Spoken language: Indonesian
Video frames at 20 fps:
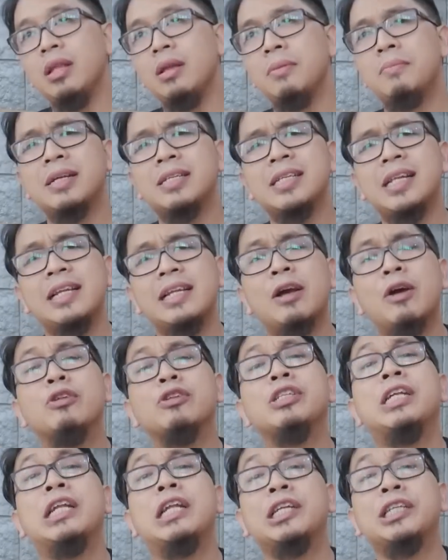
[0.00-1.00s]
bahasanya
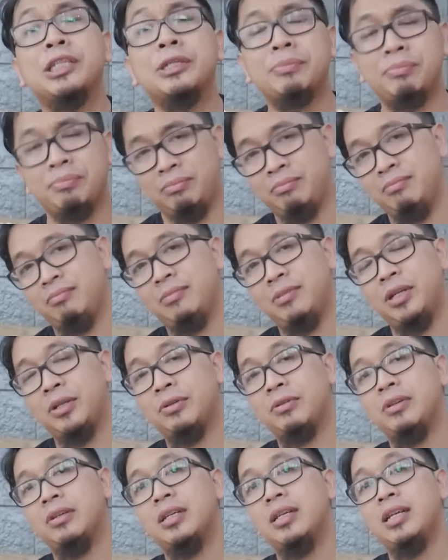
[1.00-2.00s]
cost leadership
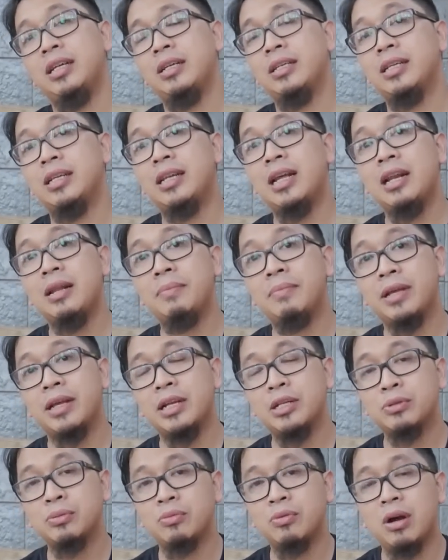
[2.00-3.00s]
gitu. Jadi Anda
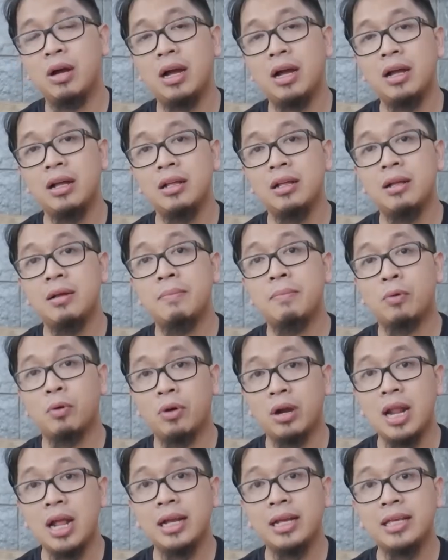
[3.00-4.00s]
bikin sebuah
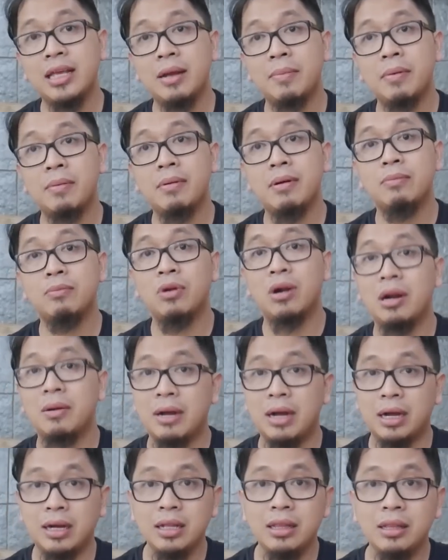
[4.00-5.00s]
produk yang memang murah
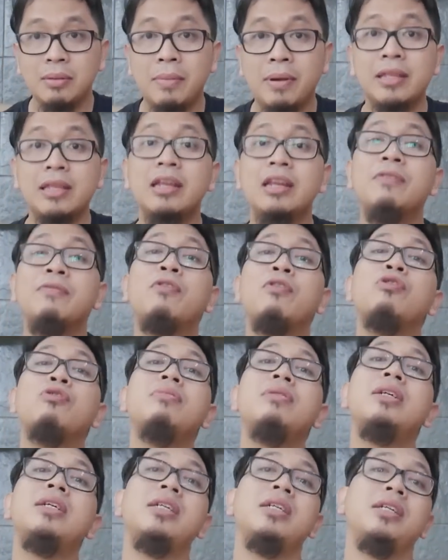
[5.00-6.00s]
banget, mainnya di
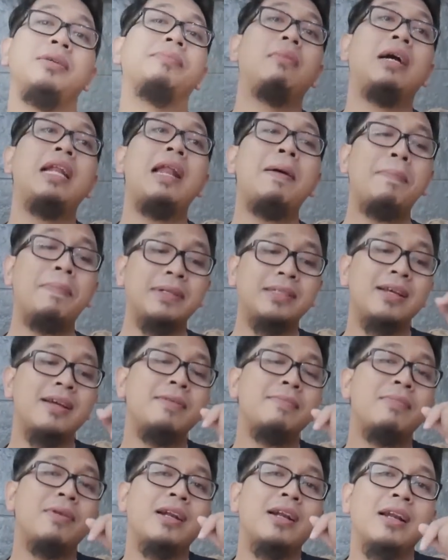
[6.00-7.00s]
volume Kenapa
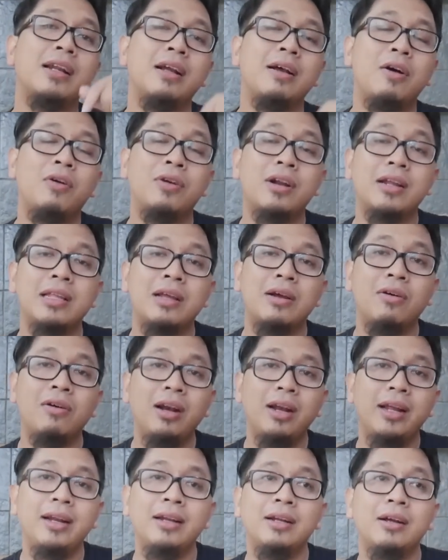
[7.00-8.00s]
saya order ordernya
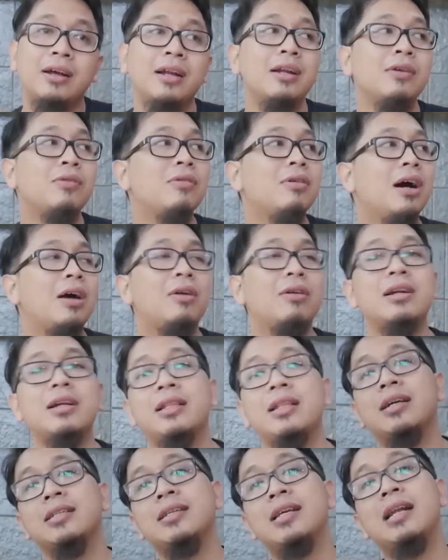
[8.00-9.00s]
online? Karena gue kalau
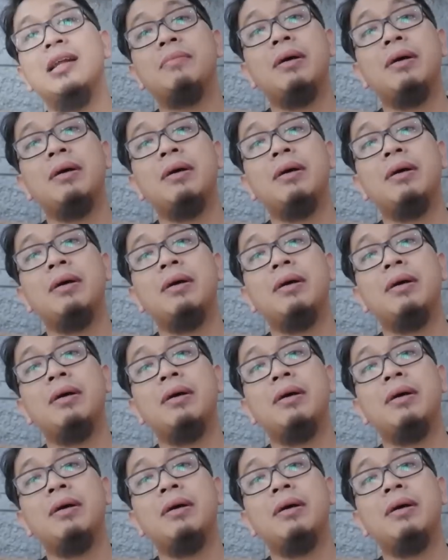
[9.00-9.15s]
datang ke sana